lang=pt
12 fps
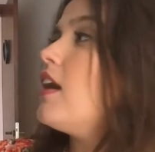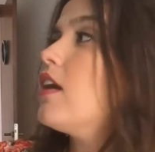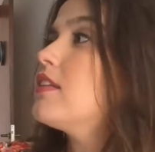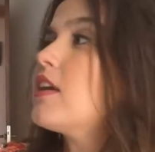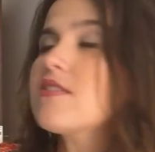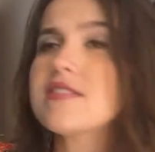
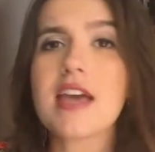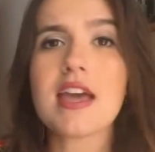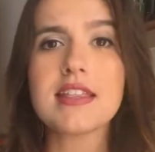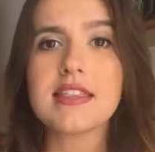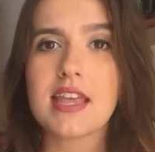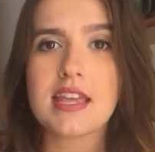Eu tenho
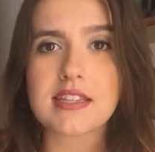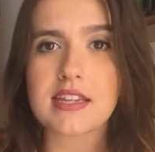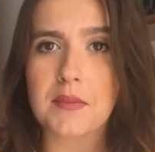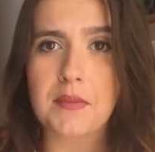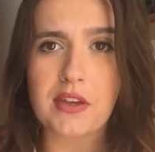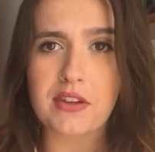certeza
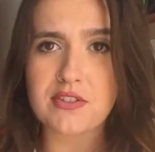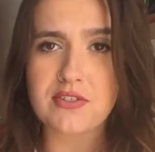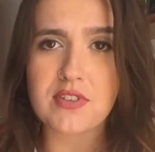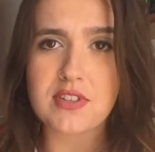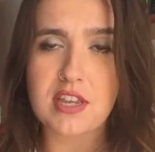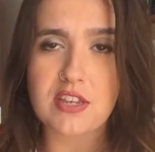que a maioria de
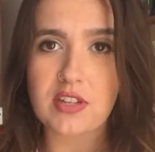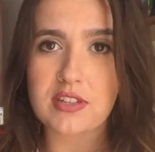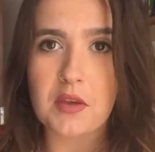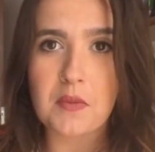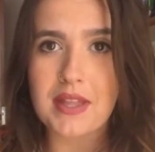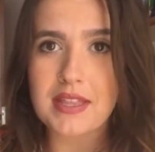vocês já
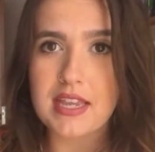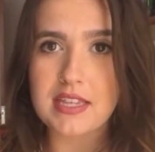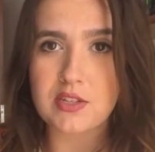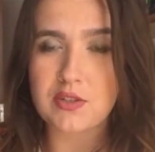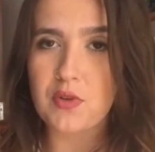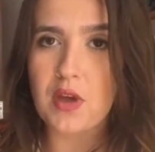tem uma
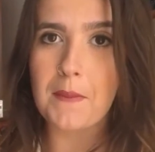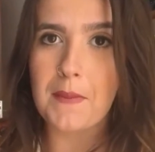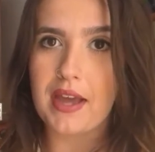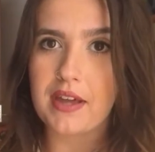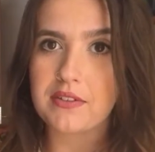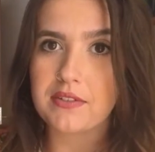dessas no armário.